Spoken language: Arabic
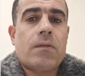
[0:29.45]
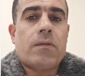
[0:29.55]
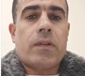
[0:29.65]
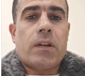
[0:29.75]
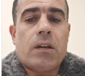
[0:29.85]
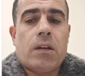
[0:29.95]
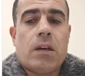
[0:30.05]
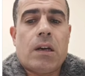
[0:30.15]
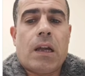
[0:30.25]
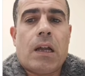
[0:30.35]

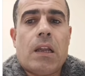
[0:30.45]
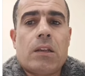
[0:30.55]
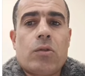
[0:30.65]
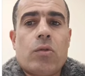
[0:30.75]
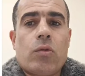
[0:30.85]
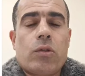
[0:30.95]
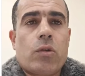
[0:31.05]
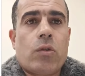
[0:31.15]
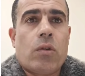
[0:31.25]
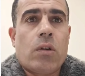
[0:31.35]
فانا علقت له
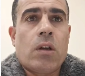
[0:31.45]
قلت له